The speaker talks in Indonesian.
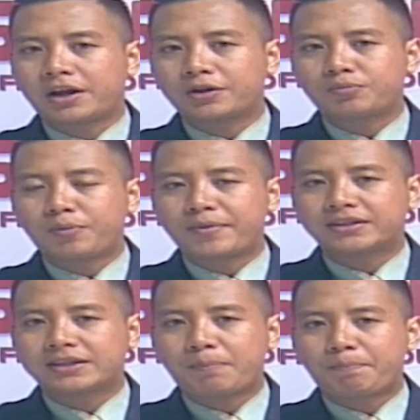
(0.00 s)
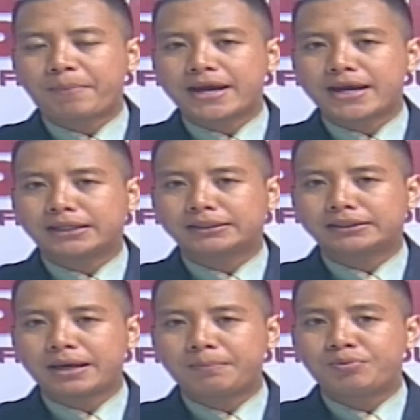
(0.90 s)
Saat itu pemirsa
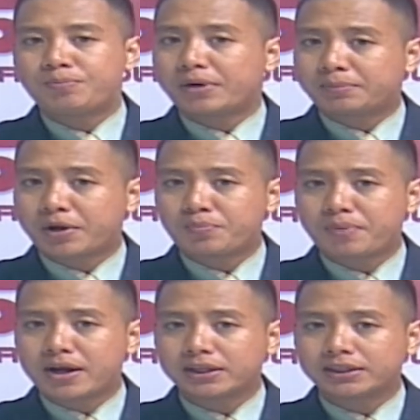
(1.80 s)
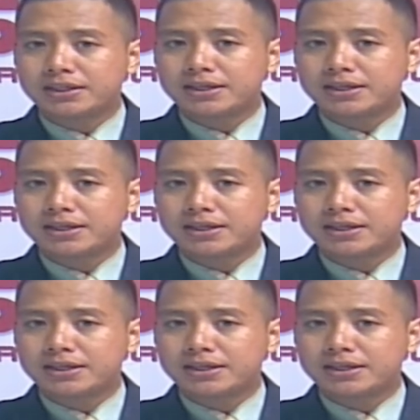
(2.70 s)
PLT Bupati Bandung Barat,